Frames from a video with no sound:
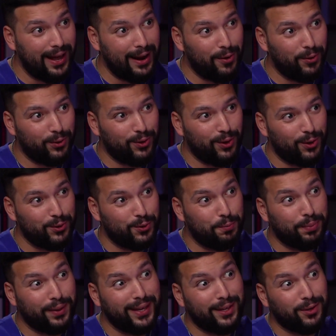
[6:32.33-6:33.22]
la hauteur du
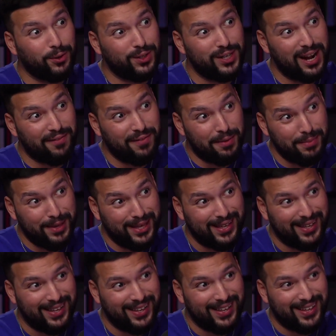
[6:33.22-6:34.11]
prix que je l'avais mis.
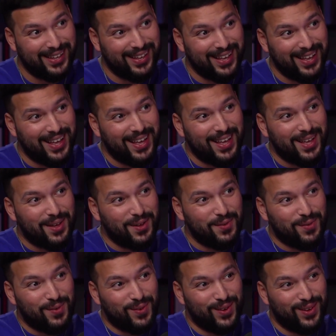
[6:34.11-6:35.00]

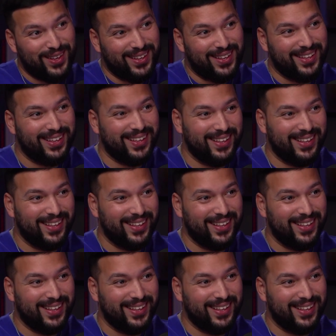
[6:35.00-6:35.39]
Ah, ben ça c'est bon